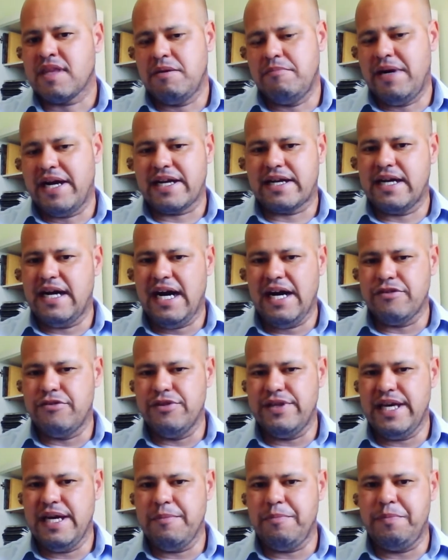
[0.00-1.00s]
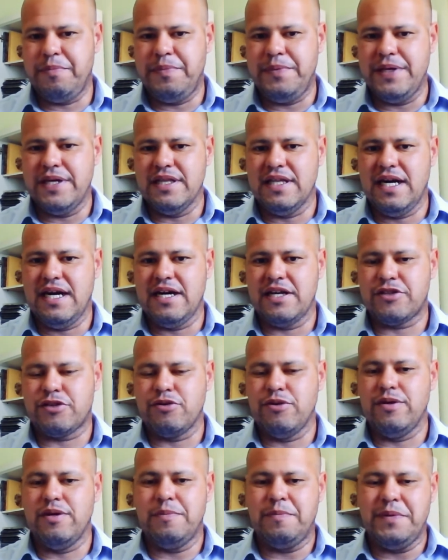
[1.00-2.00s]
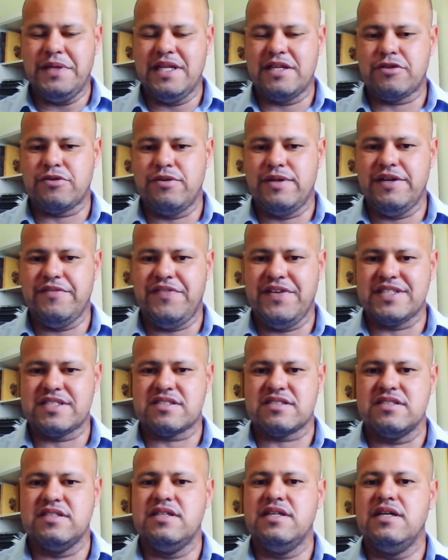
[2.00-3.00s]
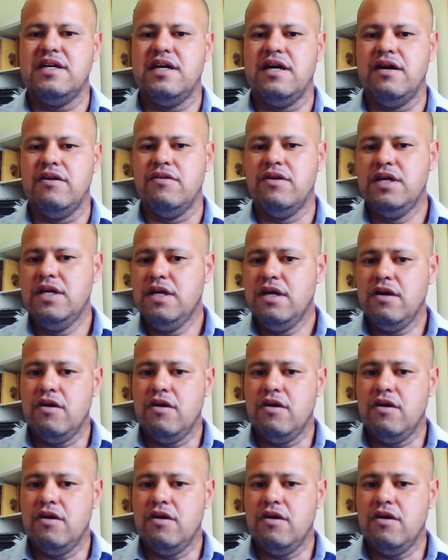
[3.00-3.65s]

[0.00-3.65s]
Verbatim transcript: marcado né, pela, to pela torrefação,